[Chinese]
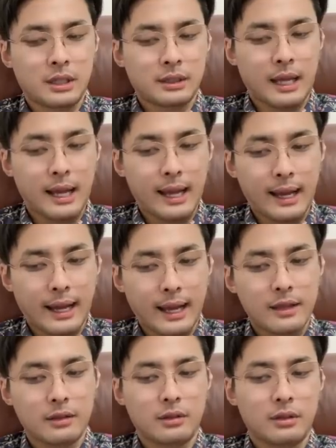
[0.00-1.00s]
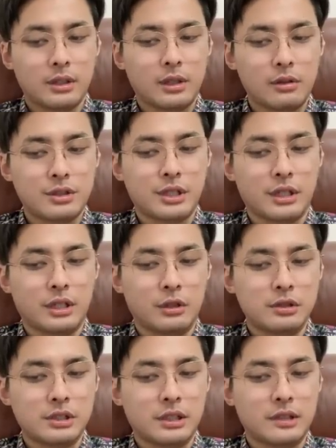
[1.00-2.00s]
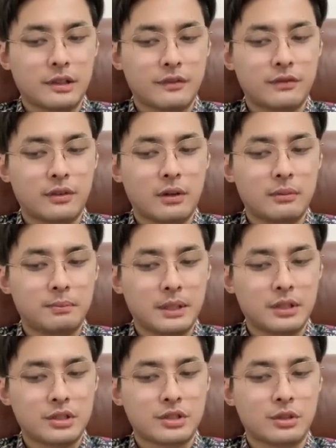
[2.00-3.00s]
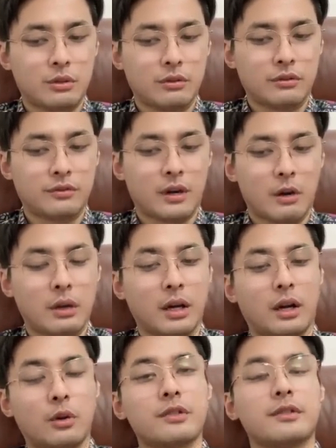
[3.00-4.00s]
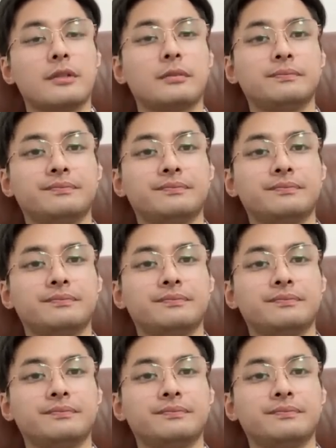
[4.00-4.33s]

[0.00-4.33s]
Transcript: 他还邀请刘振利在方便的时候访问俄罗斯。